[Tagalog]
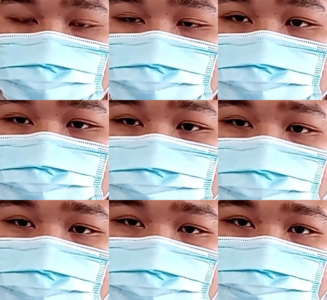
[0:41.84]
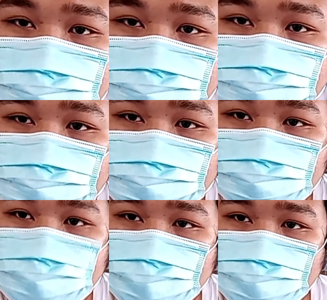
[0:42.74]
Magandang umaga Sir
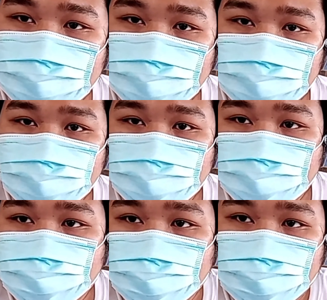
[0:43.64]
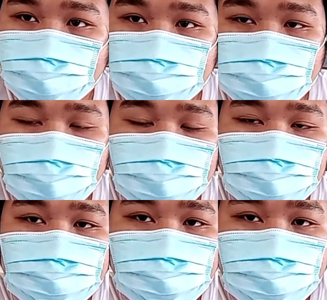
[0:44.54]
Dobby. Uh, ah, yun
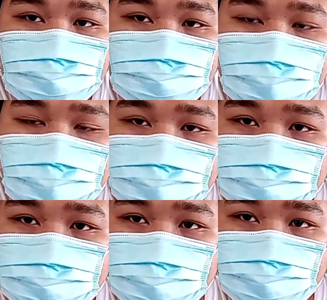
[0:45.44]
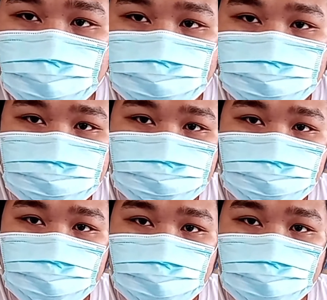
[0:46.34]
nga, andito ako sa Notre Dame
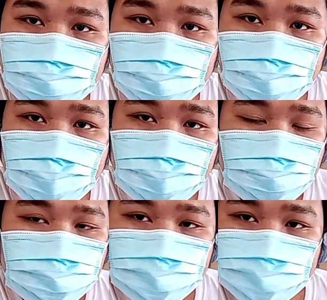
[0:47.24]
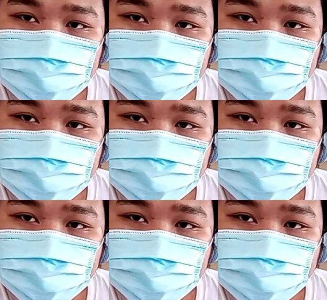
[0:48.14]
Hospital.